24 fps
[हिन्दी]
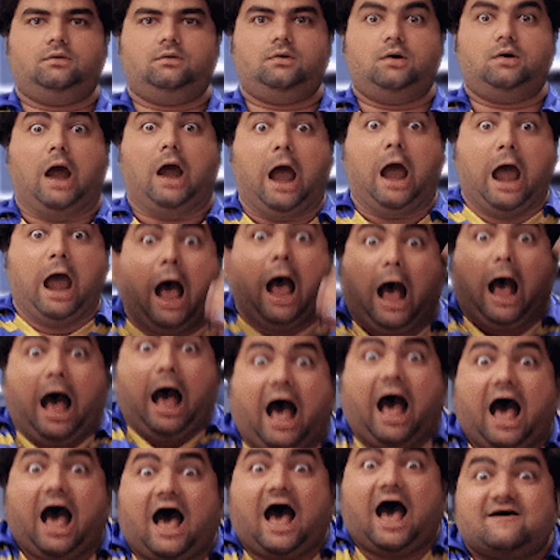और इसी बात का
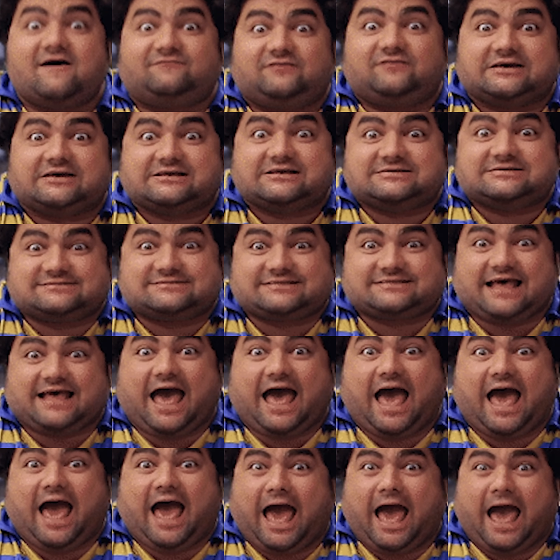गवाह बना क्रिकेटिंग
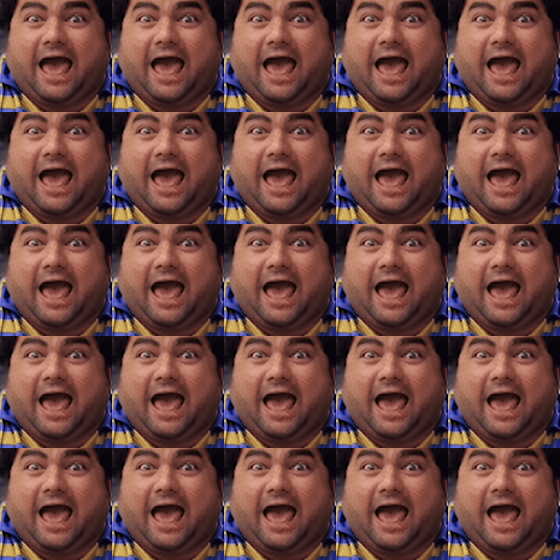वर्ल्ड